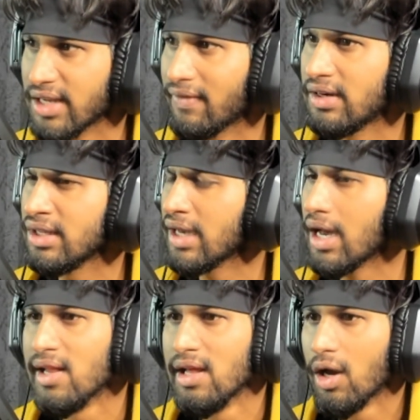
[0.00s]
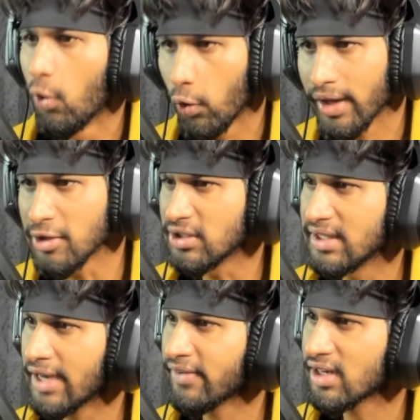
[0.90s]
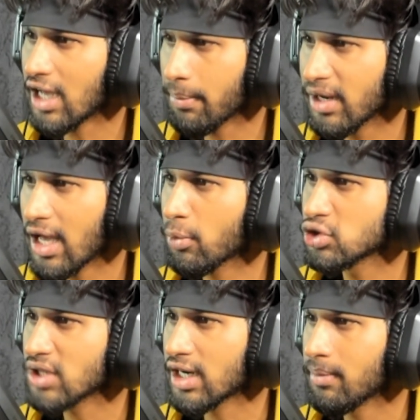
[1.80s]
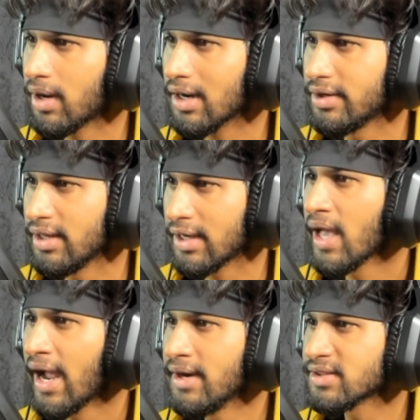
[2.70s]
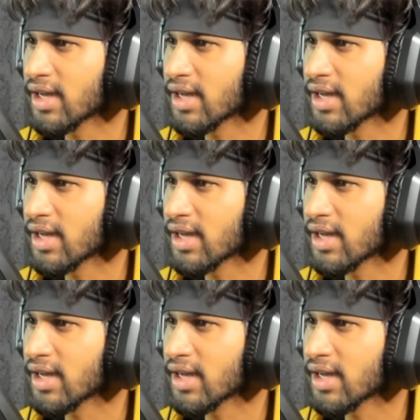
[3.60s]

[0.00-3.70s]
लेवल ठीक है हो गया तो ठीक है वरना अपने आप को चाटा मार के ठीक है एंड इसका